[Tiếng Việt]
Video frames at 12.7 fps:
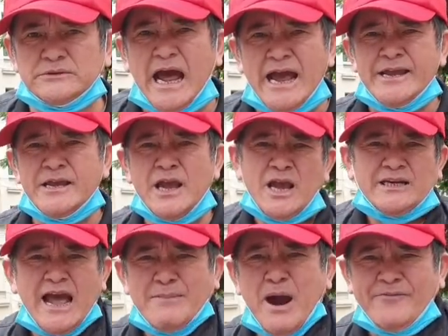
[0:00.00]
đấy
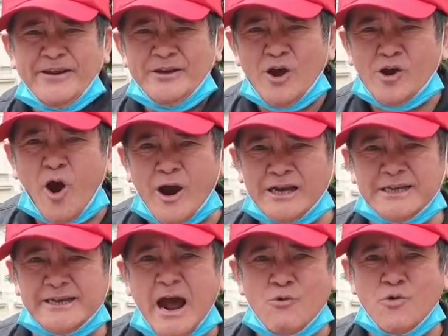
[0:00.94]
là bởi vì nó có cái
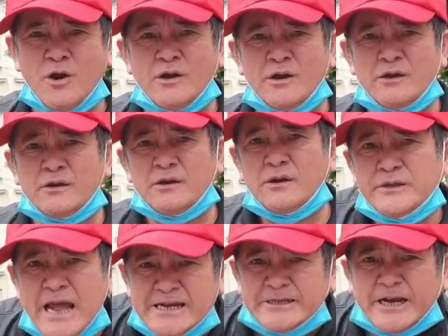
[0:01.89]
gì đâu
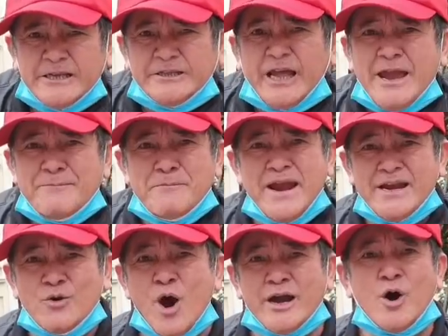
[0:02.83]
nền kinh tế
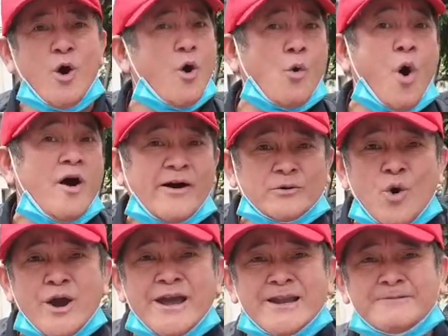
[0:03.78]
Mỹ nuôi đổ của vào
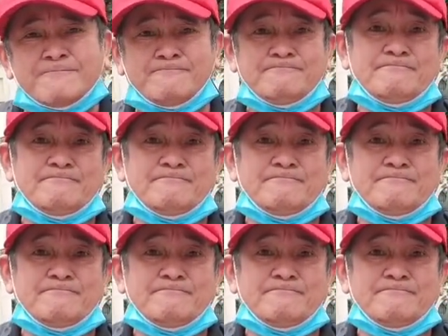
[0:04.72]
nuôi hết